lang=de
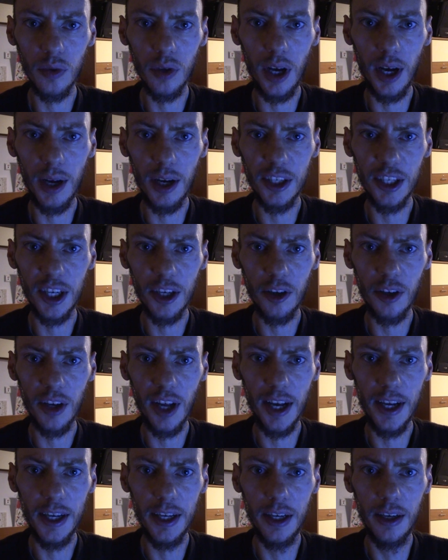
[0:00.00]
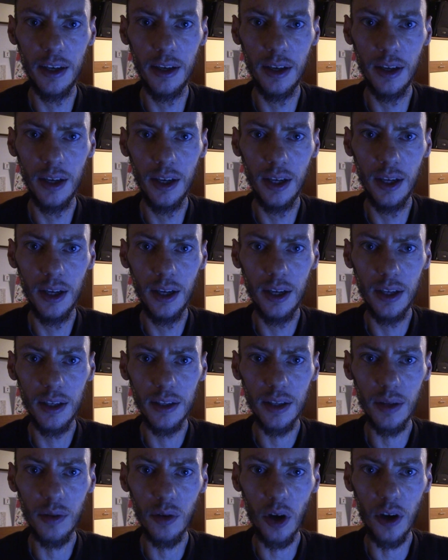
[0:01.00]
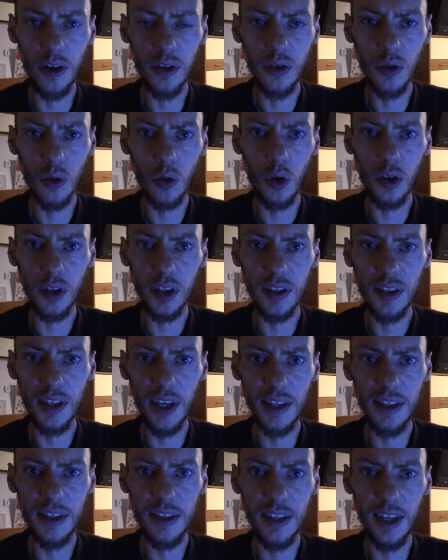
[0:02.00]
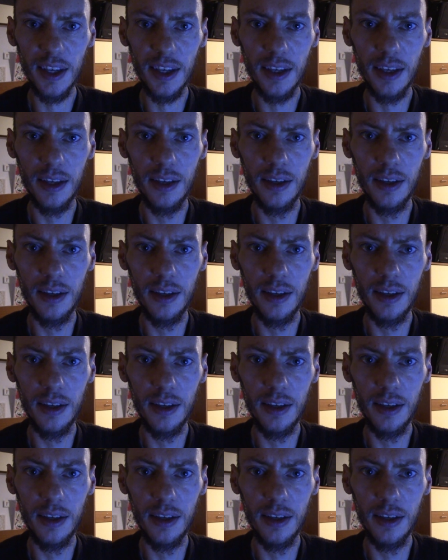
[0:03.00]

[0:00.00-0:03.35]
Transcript: Arshadonai, dem neuen Sohn Gottes, der jetzt seit